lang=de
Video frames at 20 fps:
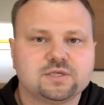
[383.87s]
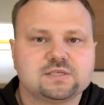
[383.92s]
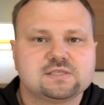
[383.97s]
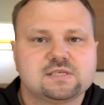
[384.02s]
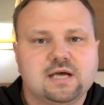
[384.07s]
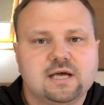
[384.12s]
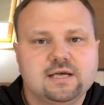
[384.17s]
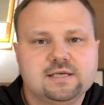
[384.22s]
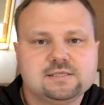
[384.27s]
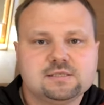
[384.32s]
Das
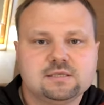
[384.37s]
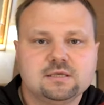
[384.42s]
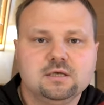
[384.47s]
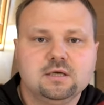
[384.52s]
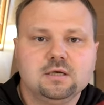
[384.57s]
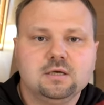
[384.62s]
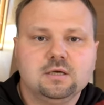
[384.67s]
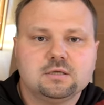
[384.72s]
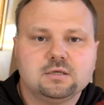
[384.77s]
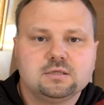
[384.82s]
heißt,
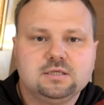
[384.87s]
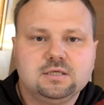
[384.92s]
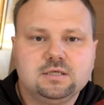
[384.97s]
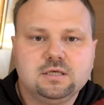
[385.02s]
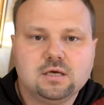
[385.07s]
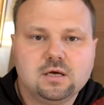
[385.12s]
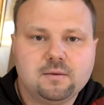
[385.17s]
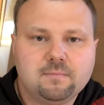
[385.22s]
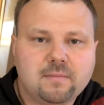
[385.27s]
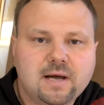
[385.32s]

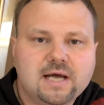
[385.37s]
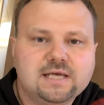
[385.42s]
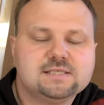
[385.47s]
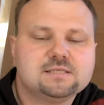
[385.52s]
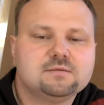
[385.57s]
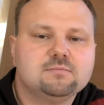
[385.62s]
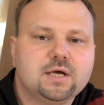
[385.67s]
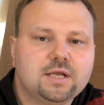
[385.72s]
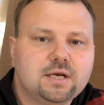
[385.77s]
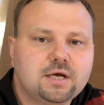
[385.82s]
die
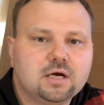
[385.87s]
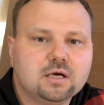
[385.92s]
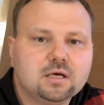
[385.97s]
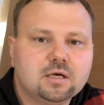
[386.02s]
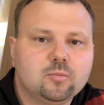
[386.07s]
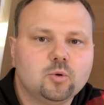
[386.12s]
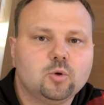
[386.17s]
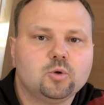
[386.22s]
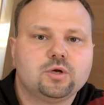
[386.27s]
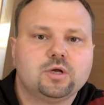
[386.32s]
meisten meiner
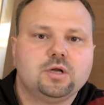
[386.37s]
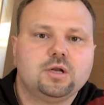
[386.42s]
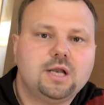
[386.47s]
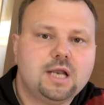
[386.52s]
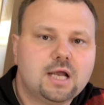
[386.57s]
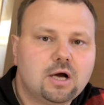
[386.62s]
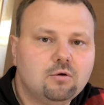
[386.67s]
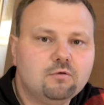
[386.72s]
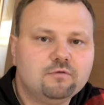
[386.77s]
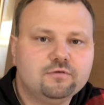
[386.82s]
Angebote
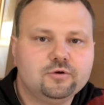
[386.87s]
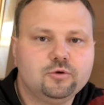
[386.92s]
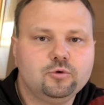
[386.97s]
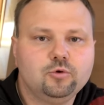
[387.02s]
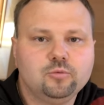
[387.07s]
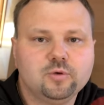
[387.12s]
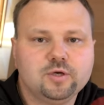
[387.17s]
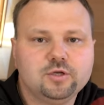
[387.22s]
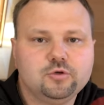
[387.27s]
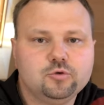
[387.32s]
laufen
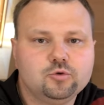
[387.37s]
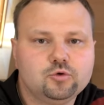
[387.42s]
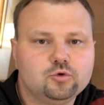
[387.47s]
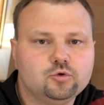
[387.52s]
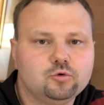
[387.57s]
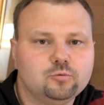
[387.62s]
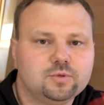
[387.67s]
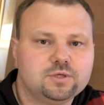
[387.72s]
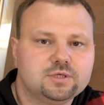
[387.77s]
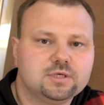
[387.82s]
über
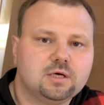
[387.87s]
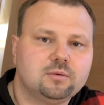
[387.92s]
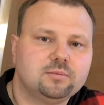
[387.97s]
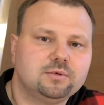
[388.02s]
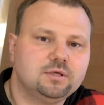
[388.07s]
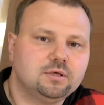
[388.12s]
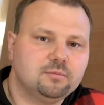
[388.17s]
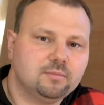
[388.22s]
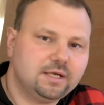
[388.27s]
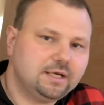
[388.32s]
YouTube. Ich habe
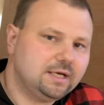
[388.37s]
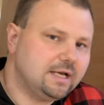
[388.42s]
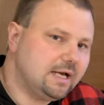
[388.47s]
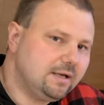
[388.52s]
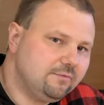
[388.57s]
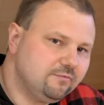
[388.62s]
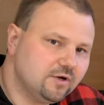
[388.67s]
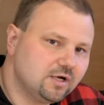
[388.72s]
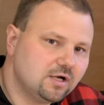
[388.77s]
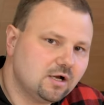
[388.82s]
hier meinen
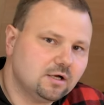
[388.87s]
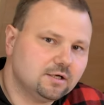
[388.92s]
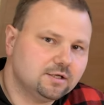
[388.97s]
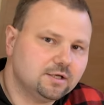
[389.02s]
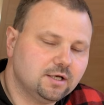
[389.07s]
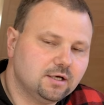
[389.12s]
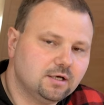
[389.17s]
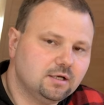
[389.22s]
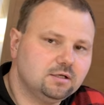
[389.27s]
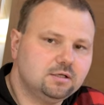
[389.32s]

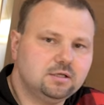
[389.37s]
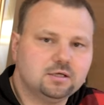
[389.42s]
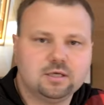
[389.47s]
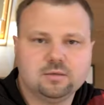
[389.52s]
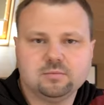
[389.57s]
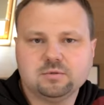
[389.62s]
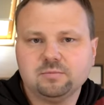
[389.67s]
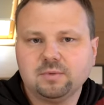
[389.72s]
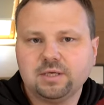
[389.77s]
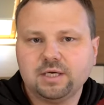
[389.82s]
Heimwerker-Kanal, hier
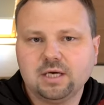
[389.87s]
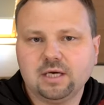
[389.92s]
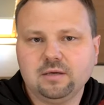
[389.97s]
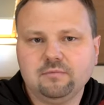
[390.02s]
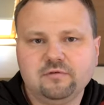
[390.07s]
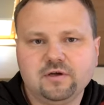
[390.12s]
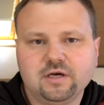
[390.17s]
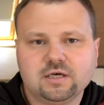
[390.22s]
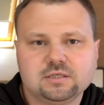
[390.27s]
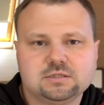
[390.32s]
gebe ich meine
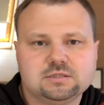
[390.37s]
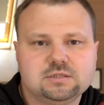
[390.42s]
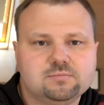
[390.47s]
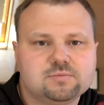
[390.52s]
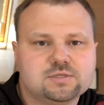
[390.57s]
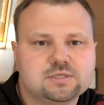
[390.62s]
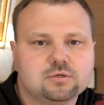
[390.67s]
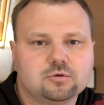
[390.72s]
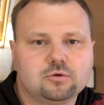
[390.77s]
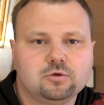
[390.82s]

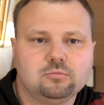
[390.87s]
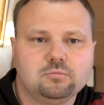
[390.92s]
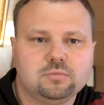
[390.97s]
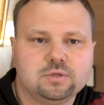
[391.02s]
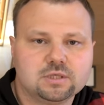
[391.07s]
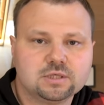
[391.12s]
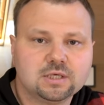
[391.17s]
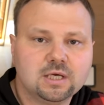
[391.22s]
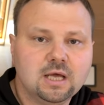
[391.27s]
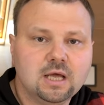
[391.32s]
Heimwerker-Tipps. Ihr könnt
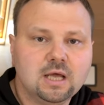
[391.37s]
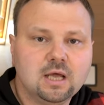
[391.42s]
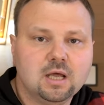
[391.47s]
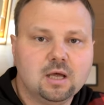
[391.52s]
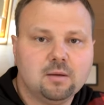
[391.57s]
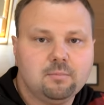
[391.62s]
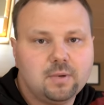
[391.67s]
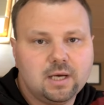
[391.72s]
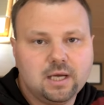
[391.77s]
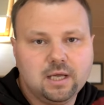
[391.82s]
mich
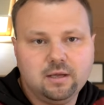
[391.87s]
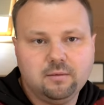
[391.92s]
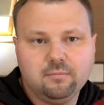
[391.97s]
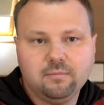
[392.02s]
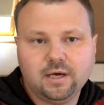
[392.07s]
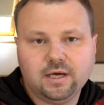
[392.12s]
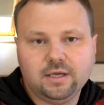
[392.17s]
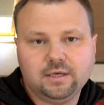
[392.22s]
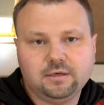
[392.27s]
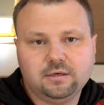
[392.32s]
bei
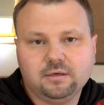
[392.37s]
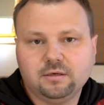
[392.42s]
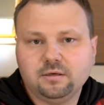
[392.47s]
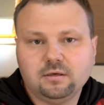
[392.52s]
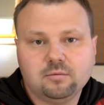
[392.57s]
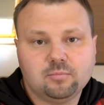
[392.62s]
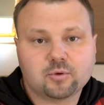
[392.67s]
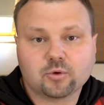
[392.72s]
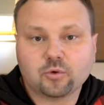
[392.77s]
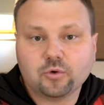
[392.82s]

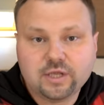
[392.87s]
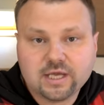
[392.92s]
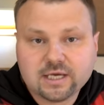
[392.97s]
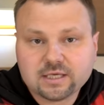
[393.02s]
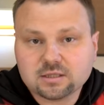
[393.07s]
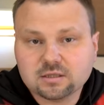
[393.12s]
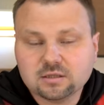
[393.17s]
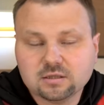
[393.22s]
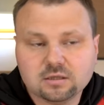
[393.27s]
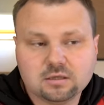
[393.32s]
meinen
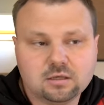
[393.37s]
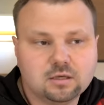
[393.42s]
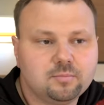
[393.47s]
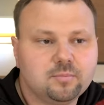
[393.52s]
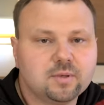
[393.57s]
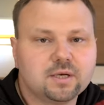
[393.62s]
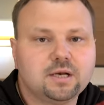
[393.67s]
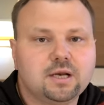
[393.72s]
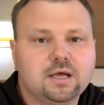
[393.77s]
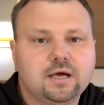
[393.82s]
Projekten
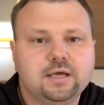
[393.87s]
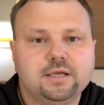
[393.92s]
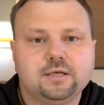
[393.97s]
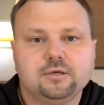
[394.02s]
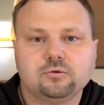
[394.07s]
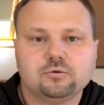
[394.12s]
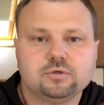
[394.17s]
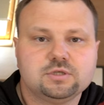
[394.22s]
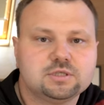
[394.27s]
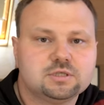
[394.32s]

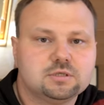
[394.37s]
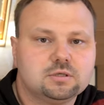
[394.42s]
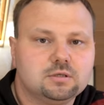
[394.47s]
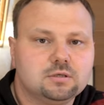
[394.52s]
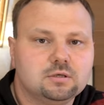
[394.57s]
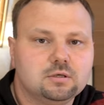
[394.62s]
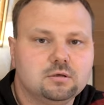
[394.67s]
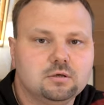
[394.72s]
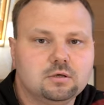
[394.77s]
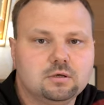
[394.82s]
begleiten und ich
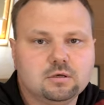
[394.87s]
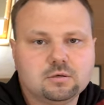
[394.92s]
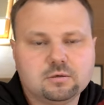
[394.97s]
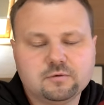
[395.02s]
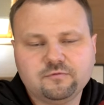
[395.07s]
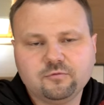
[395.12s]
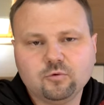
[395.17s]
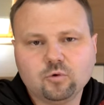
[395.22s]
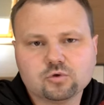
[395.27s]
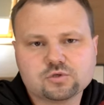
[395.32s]
äh,
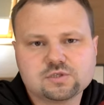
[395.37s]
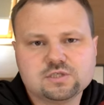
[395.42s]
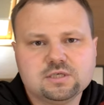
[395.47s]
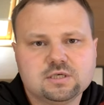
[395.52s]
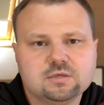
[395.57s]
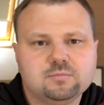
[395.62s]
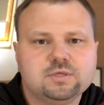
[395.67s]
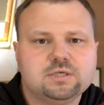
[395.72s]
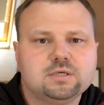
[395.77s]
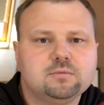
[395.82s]

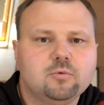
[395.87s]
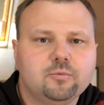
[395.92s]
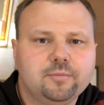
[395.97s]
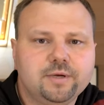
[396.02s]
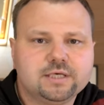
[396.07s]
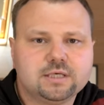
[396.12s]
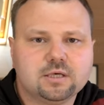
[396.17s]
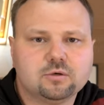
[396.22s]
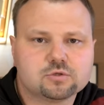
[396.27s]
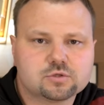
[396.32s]
fokussiere mich im
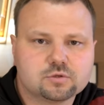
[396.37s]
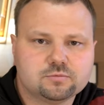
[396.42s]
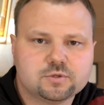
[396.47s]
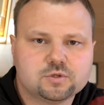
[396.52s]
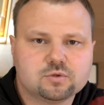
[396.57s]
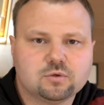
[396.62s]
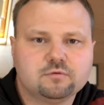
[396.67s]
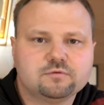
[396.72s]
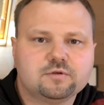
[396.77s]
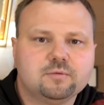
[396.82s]
Moment auch
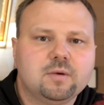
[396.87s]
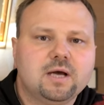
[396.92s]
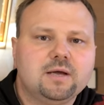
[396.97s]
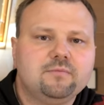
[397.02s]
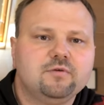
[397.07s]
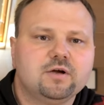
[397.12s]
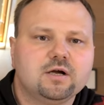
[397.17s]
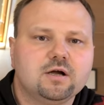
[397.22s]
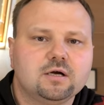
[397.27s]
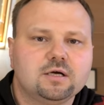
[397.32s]
sowieso auf dem
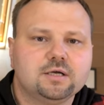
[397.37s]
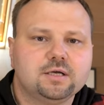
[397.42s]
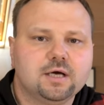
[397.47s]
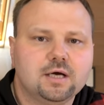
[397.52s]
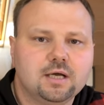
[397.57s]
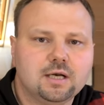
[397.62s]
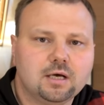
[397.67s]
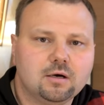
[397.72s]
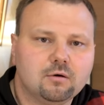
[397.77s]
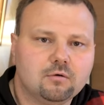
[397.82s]

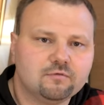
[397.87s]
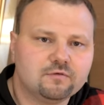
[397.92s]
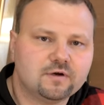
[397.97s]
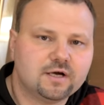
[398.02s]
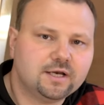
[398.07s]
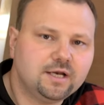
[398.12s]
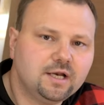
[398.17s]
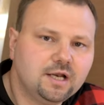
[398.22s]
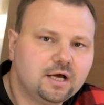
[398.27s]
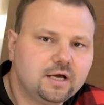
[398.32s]
Heimwerker-Kanal auf
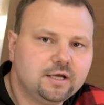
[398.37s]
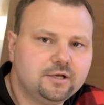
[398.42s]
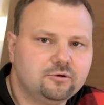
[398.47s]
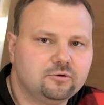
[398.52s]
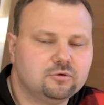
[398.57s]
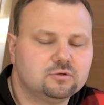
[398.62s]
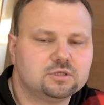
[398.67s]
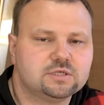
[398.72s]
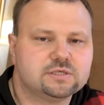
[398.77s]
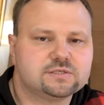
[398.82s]

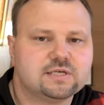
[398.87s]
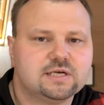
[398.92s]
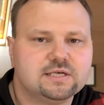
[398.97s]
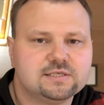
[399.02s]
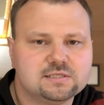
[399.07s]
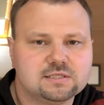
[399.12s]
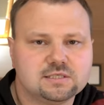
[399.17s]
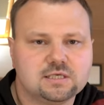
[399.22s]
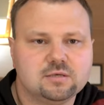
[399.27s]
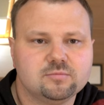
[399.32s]
Anleitungen. Das
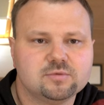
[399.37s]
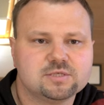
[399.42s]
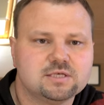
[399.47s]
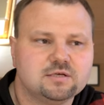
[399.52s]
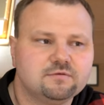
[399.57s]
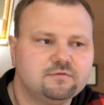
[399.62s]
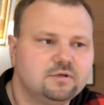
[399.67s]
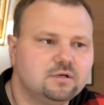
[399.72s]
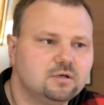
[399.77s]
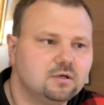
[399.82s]
heißt, ich gebe
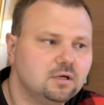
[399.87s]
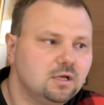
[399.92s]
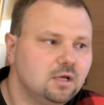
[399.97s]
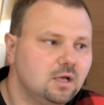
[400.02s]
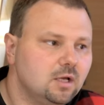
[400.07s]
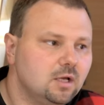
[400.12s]
sehr viele